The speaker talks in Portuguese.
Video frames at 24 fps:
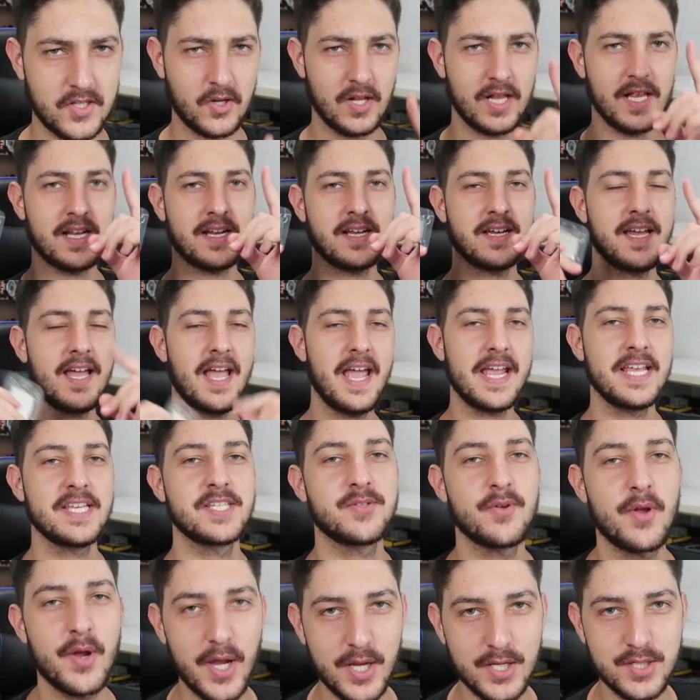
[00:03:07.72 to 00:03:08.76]
Então, galera, é
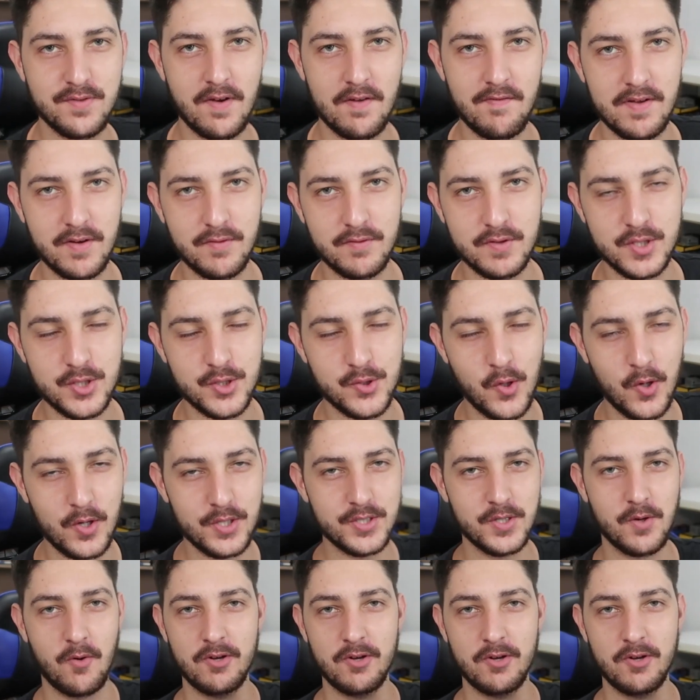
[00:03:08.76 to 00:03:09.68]
isso aí que a gente vai ver no vídeo de hoje.